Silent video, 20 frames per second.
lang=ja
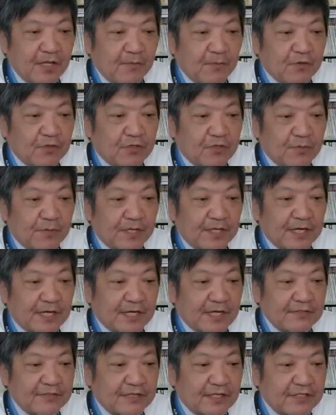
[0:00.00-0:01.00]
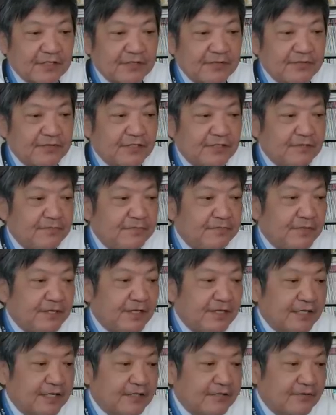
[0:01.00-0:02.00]
求められるが習近
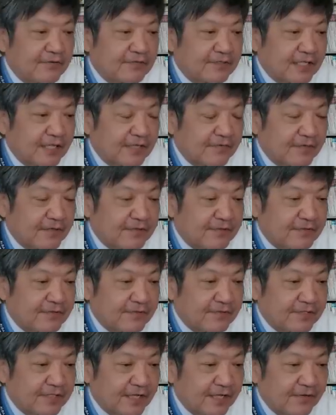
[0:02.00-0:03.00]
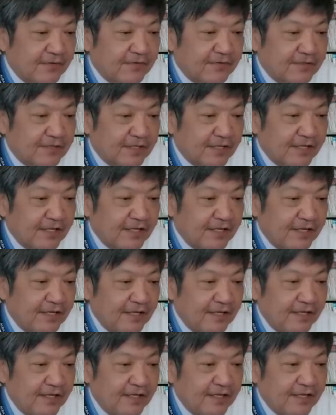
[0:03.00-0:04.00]
平が取ったのは不動産大手、
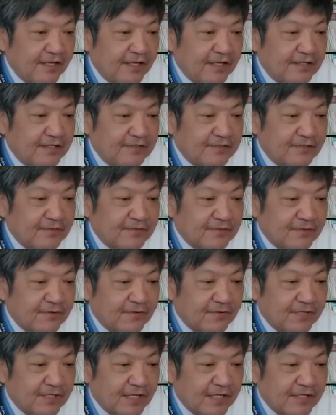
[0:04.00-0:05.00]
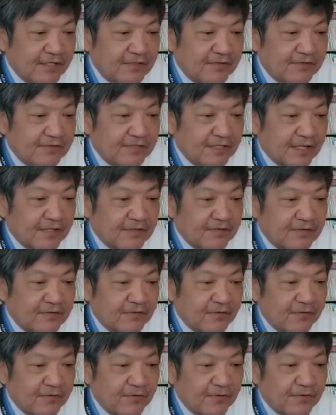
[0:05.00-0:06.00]
えー、中国恒大集団の
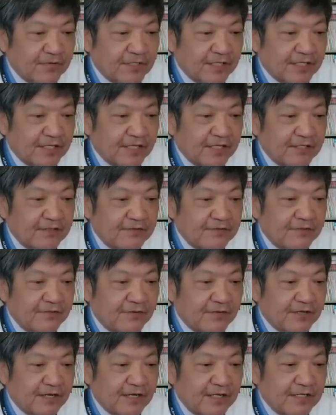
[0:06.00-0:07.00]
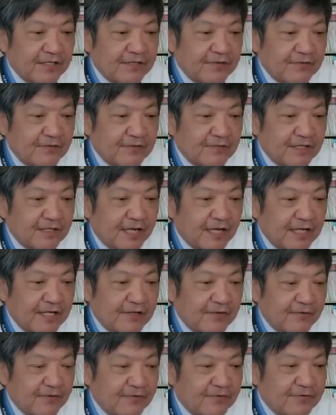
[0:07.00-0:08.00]
創業者である許可員を
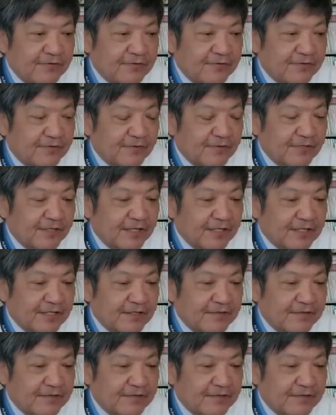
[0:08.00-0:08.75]
逮捕することだっ